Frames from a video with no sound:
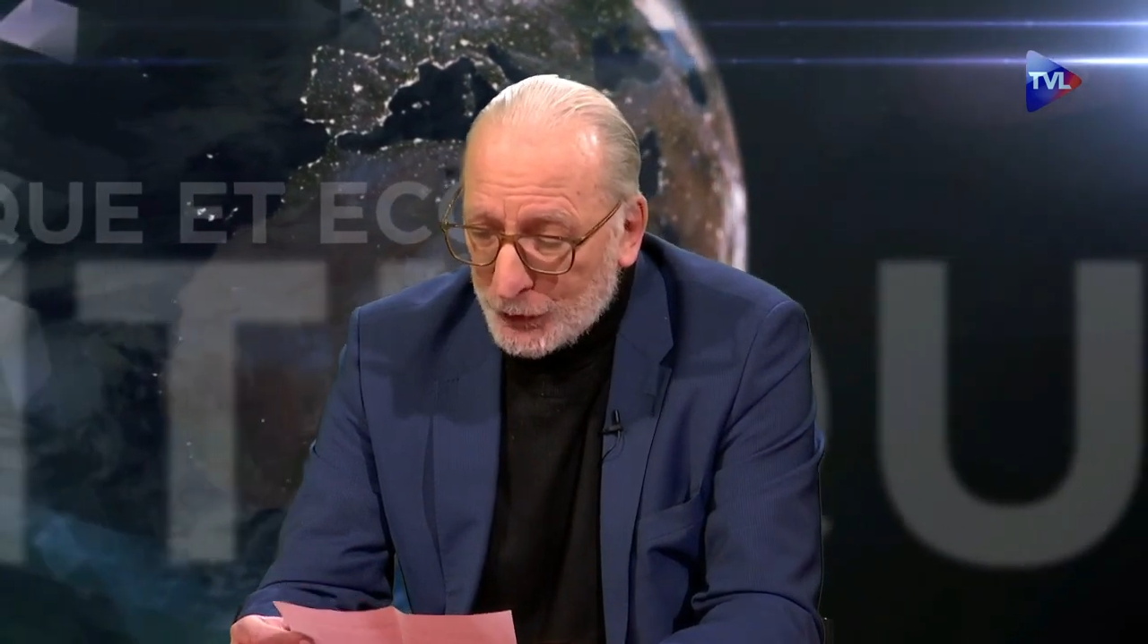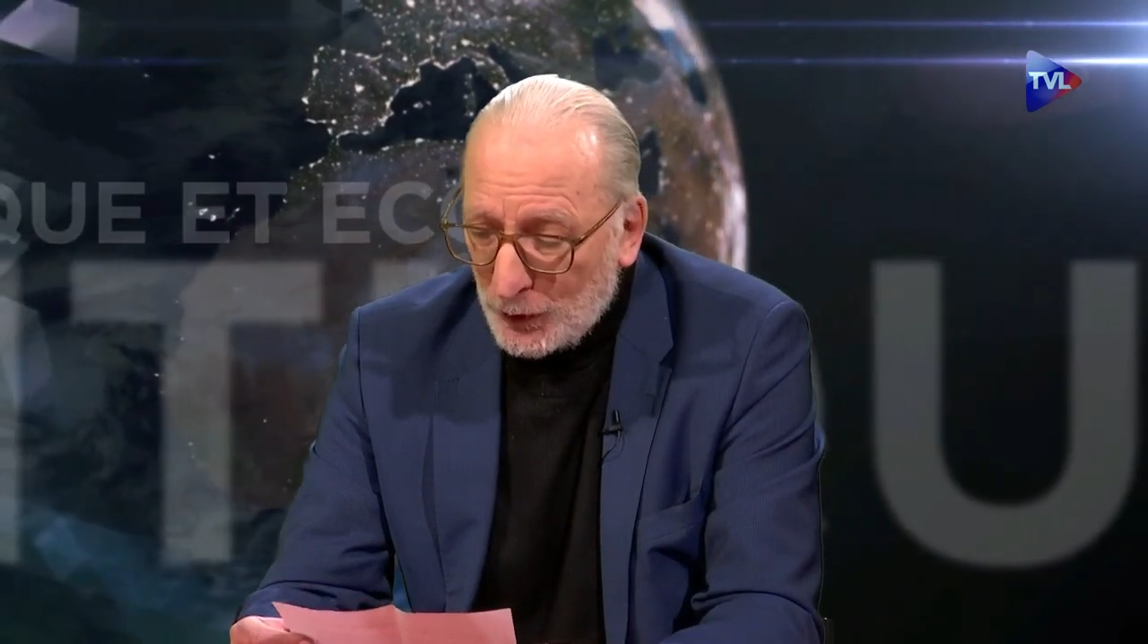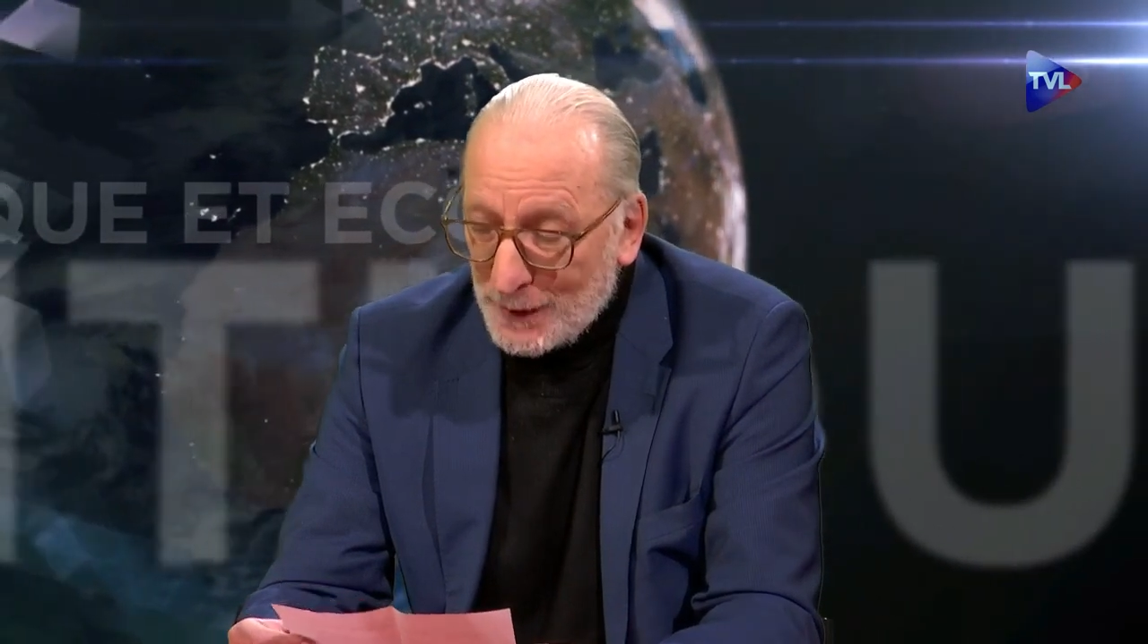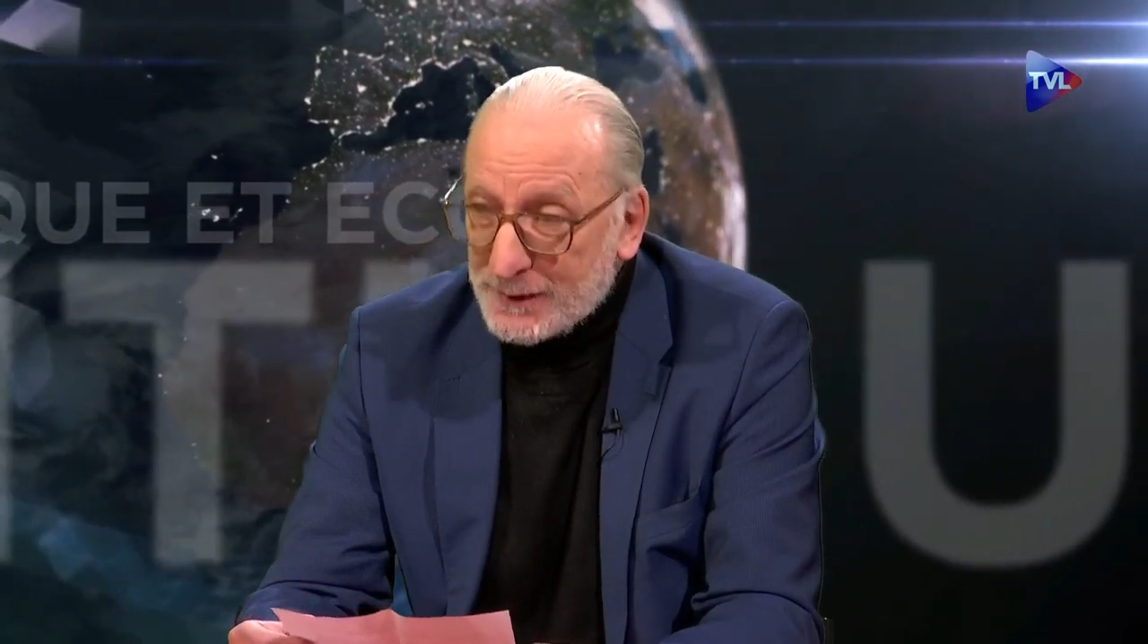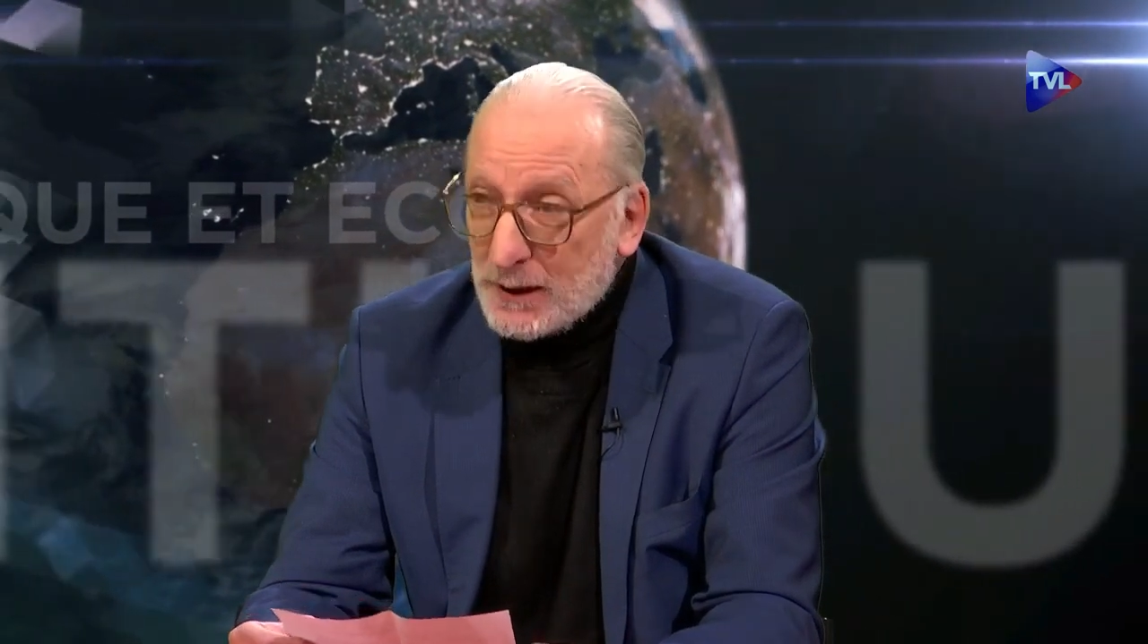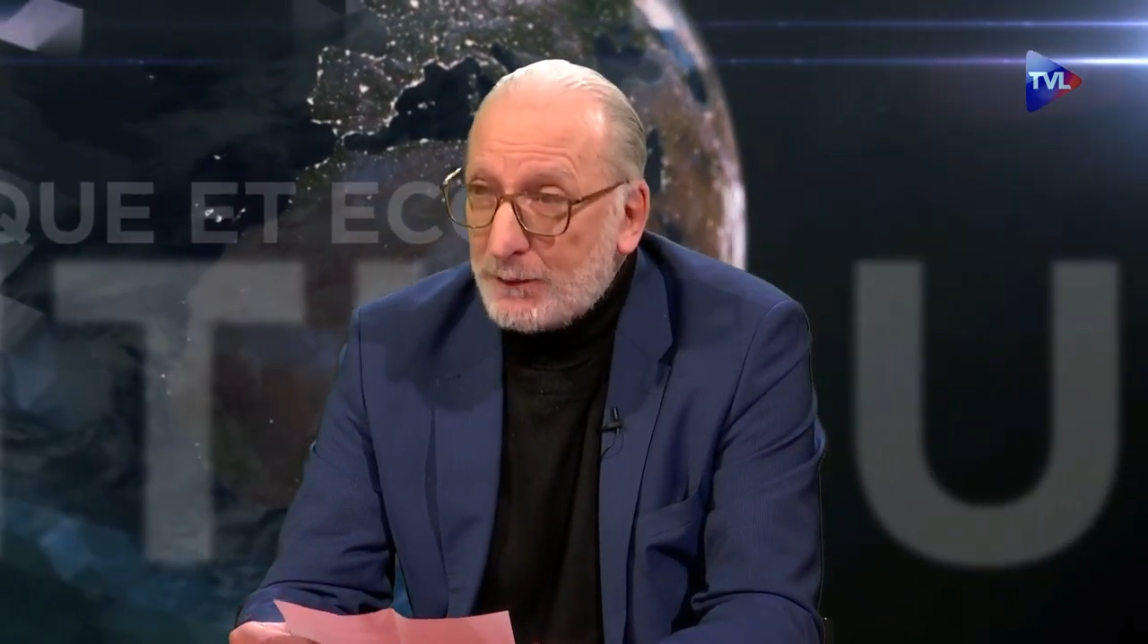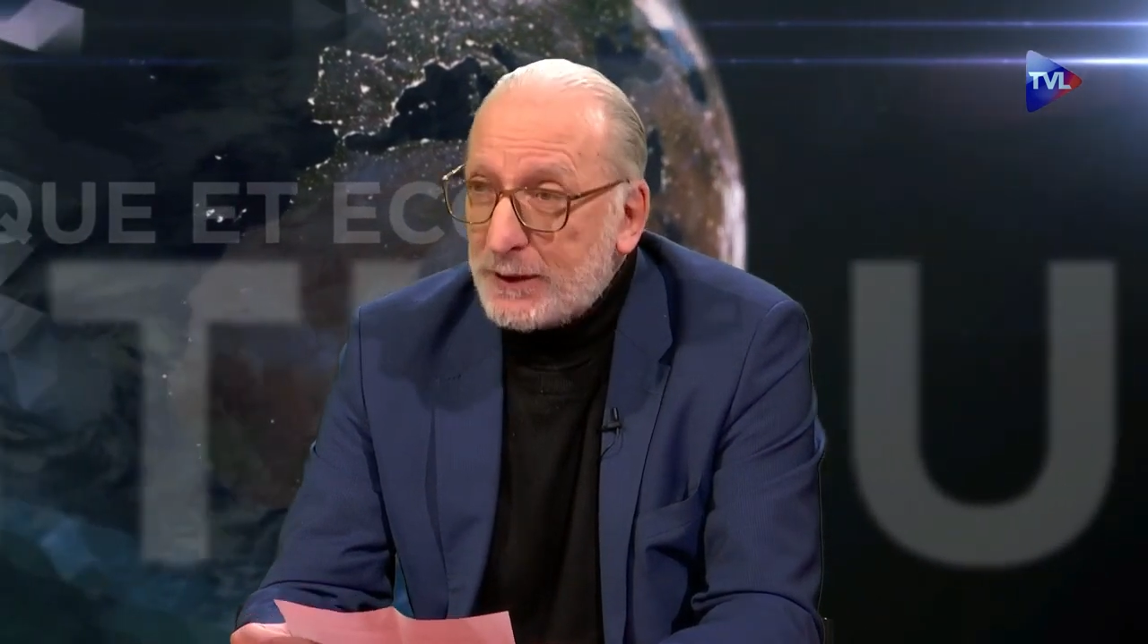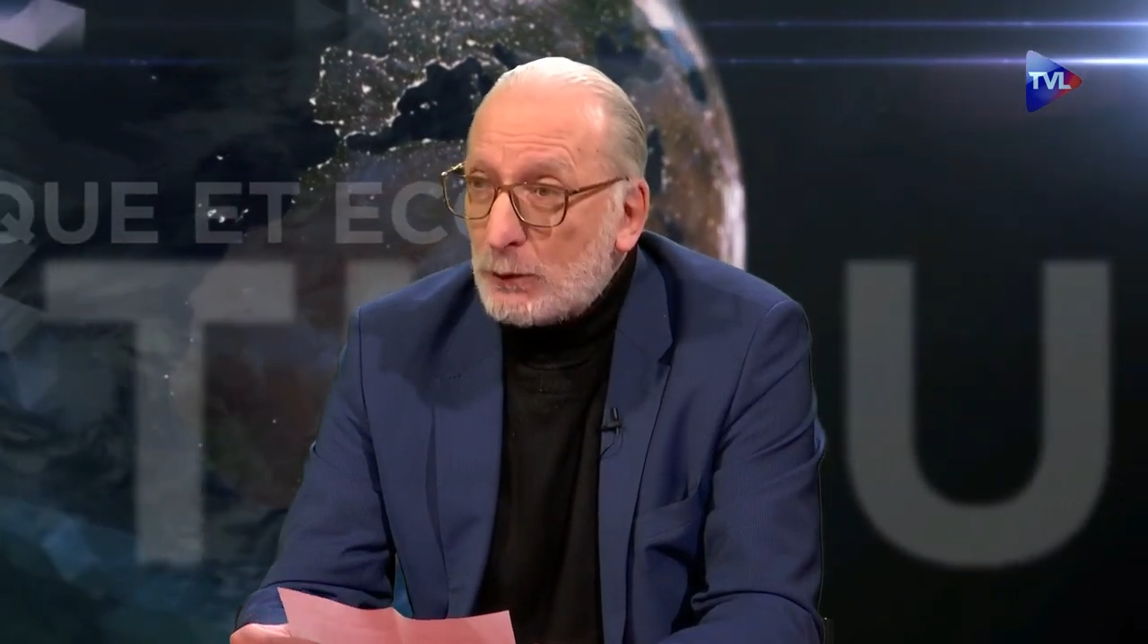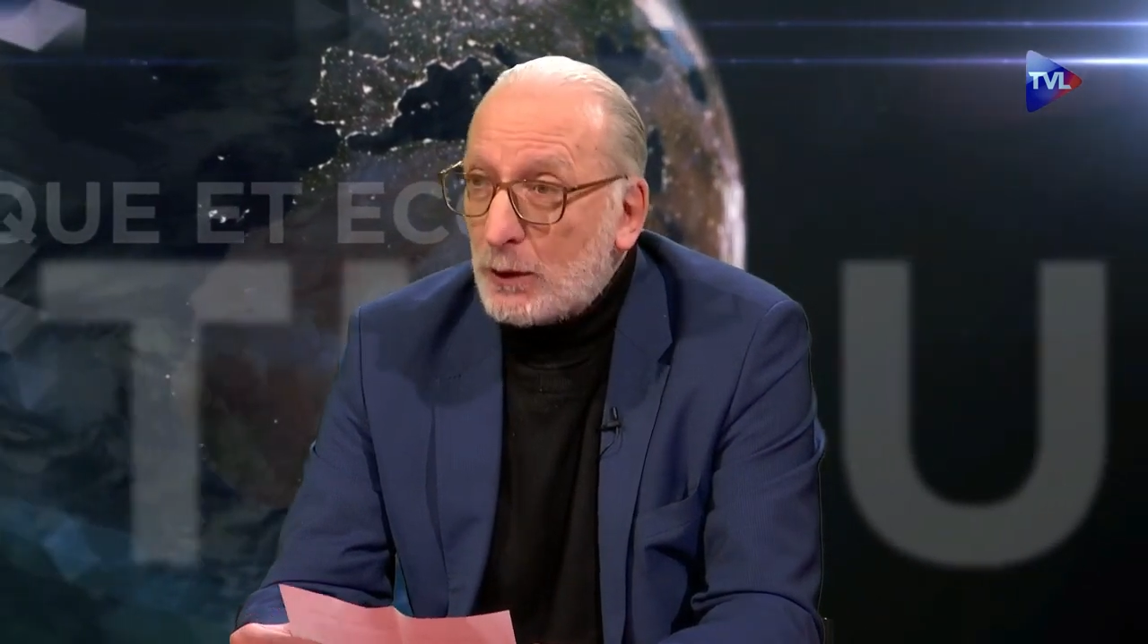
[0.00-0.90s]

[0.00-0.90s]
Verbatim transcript: temps à servir